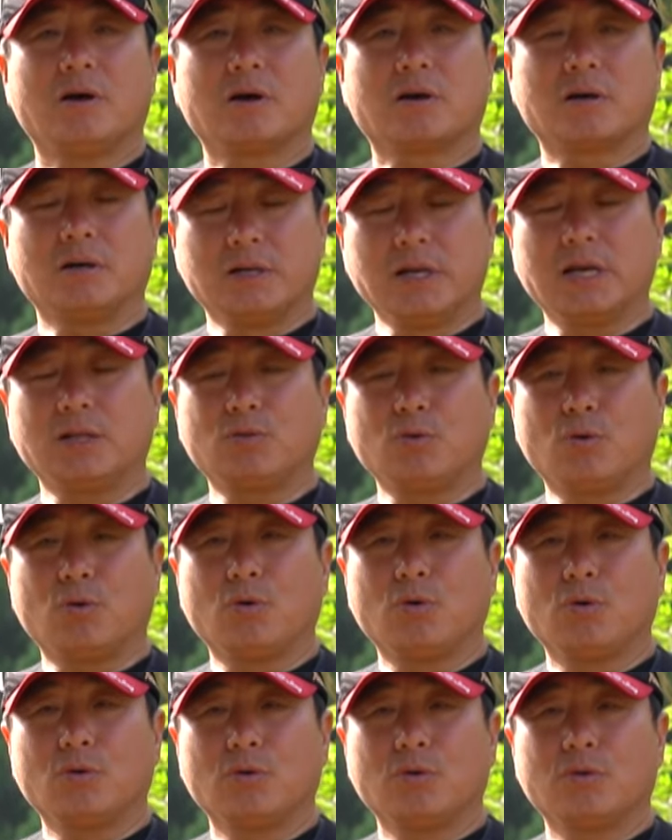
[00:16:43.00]
그래도
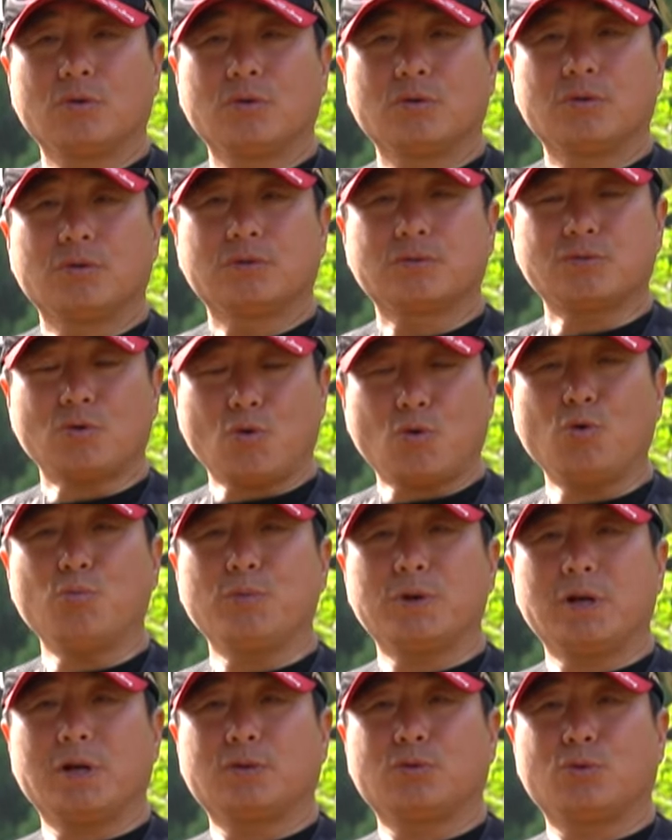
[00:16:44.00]

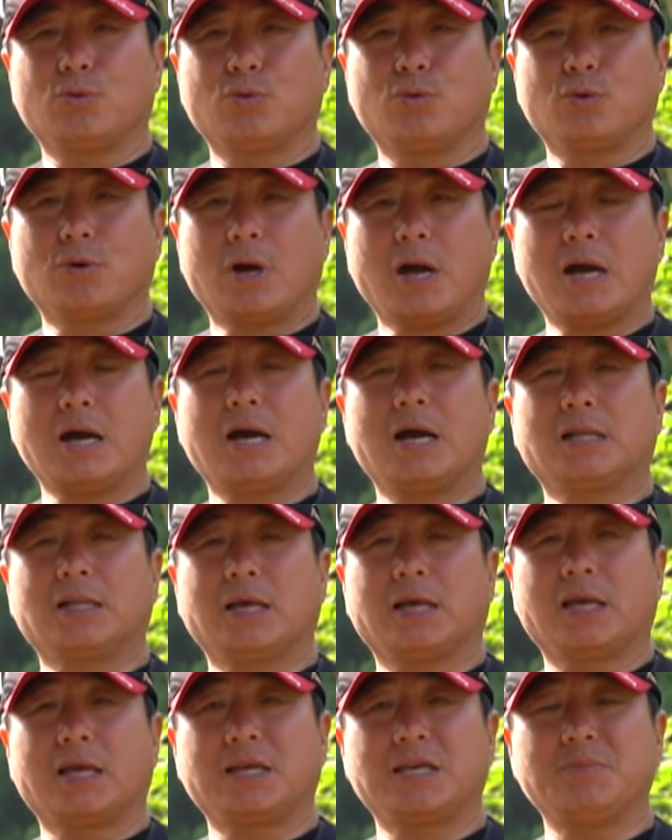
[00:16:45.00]
조금이라도 한
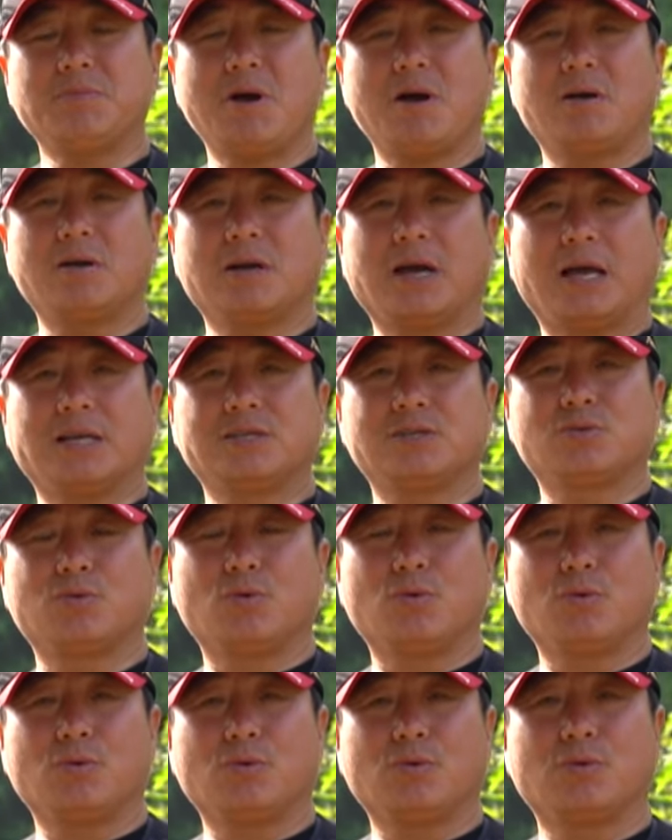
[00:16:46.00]
가닥의 희망을
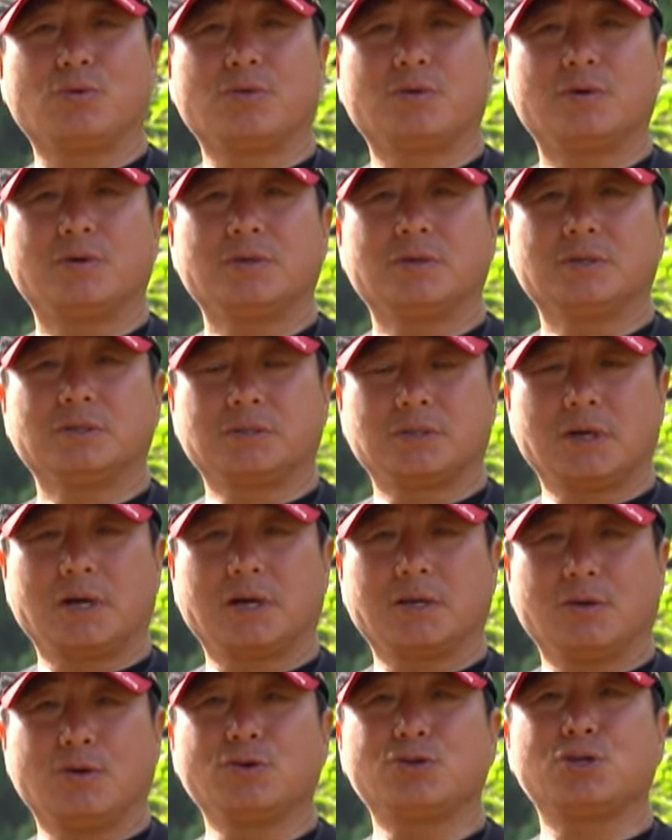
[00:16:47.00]
가지고
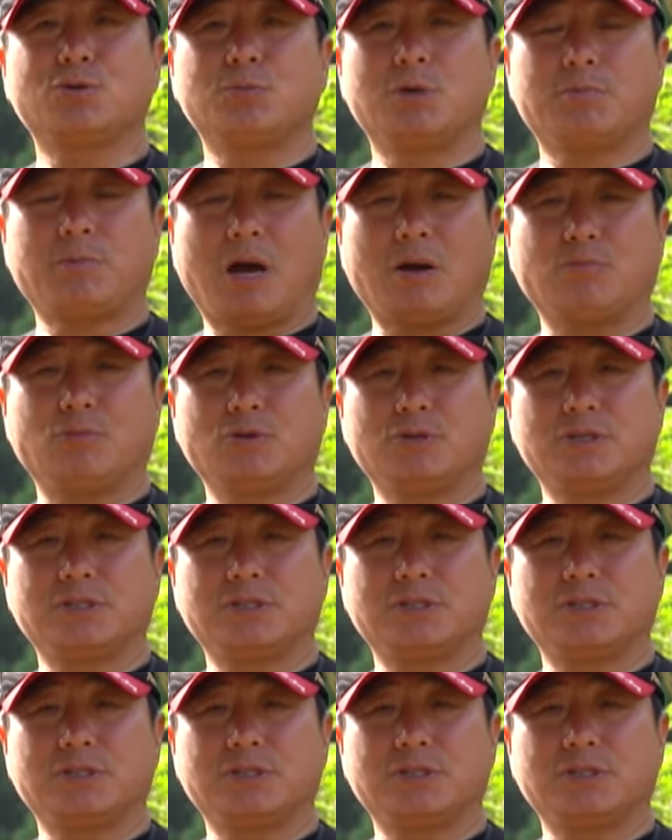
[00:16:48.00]
진짜 열심히 밤을